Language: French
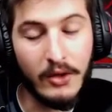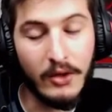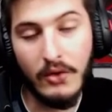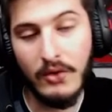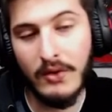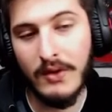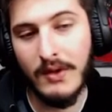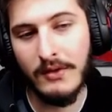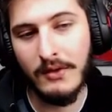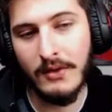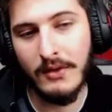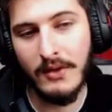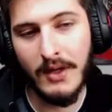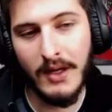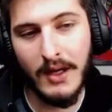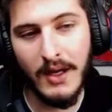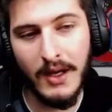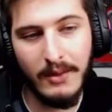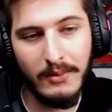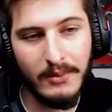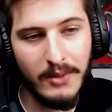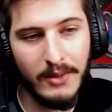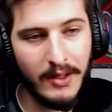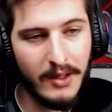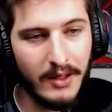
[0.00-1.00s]
je suis désolé,
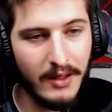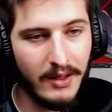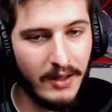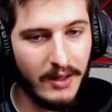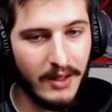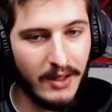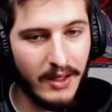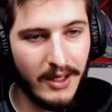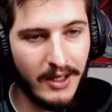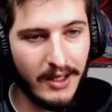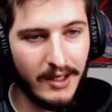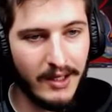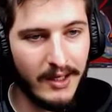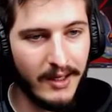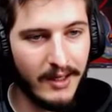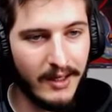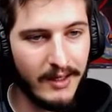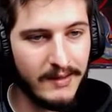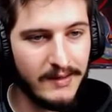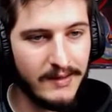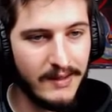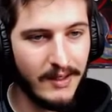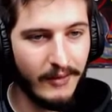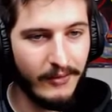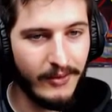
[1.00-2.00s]
hein, mais euh, elle a de la
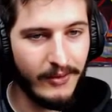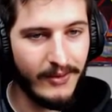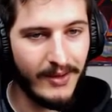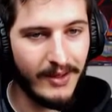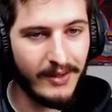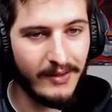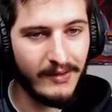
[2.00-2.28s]
réserve, quoi.